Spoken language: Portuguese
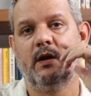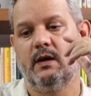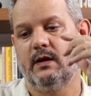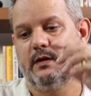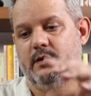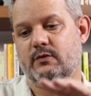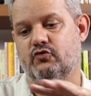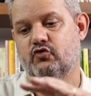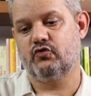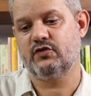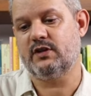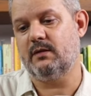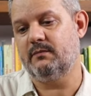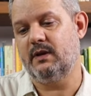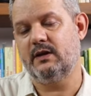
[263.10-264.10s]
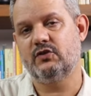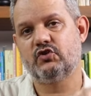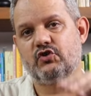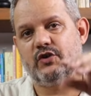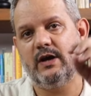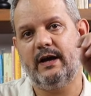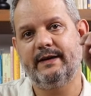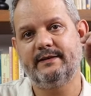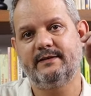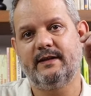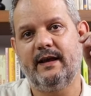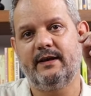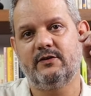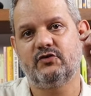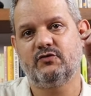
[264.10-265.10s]
é justamente a
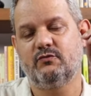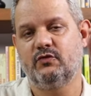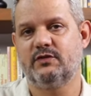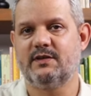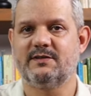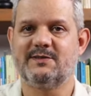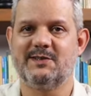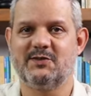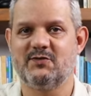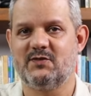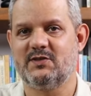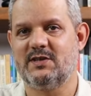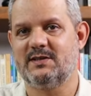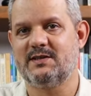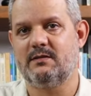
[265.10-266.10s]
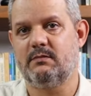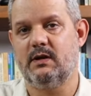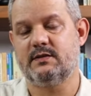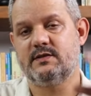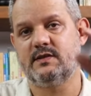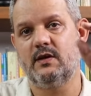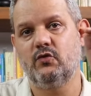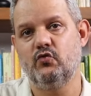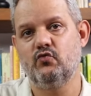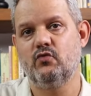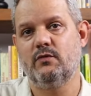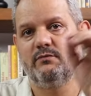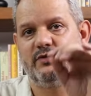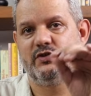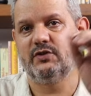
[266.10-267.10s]
ideia de muitas vezes você trabalhar sem um
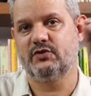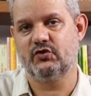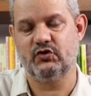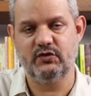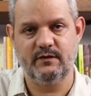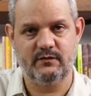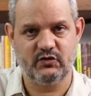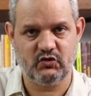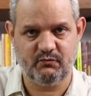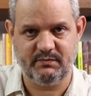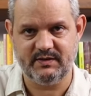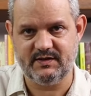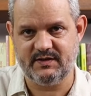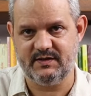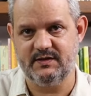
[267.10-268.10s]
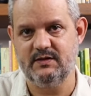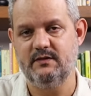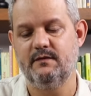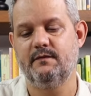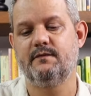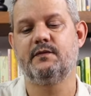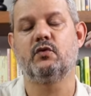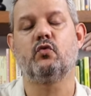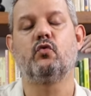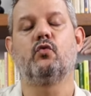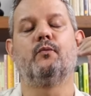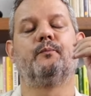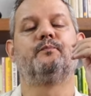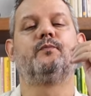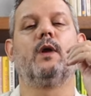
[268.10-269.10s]
objetivo específico,
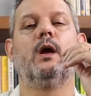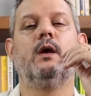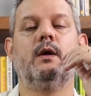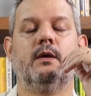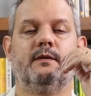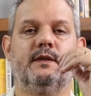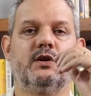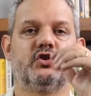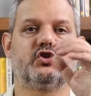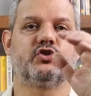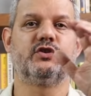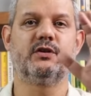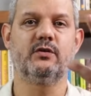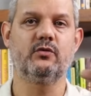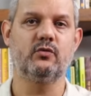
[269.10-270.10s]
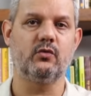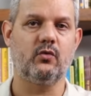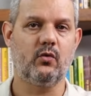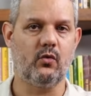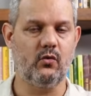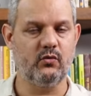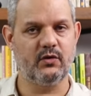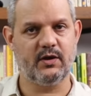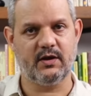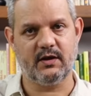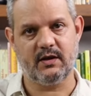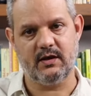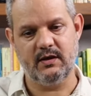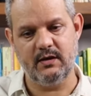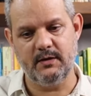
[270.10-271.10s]
deixando com
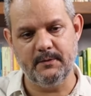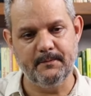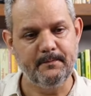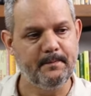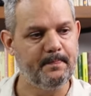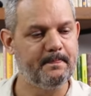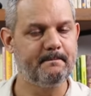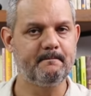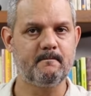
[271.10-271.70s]
que